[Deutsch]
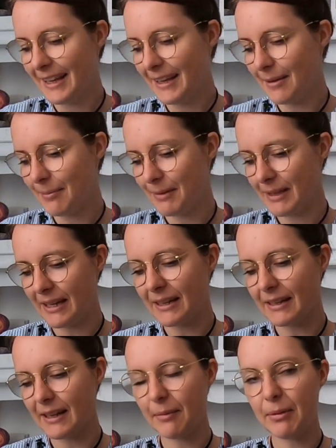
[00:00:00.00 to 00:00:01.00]
ähm, mit einer
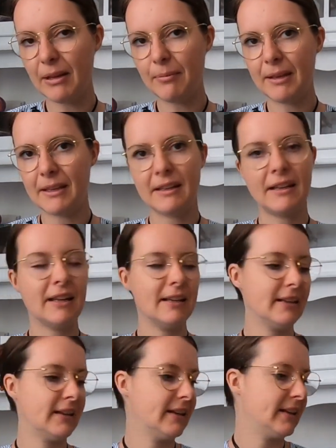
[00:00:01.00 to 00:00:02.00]
3 mm Nadel
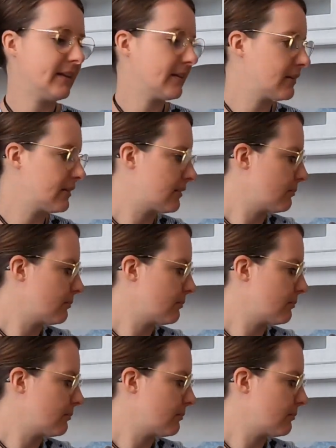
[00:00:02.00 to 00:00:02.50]
gehäkelt,